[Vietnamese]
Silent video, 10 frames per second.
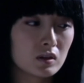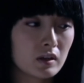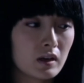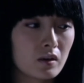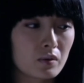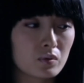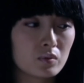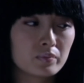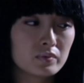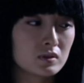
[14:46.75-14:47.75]
Tôi biết chồng
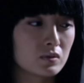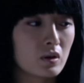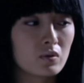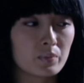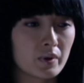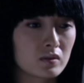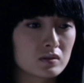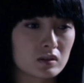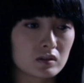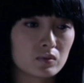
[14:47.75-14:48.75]
chị ấy không thích dễ
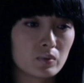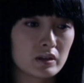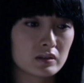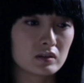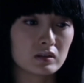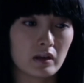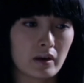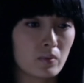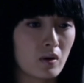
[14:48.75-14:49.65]
qua lại với người thân.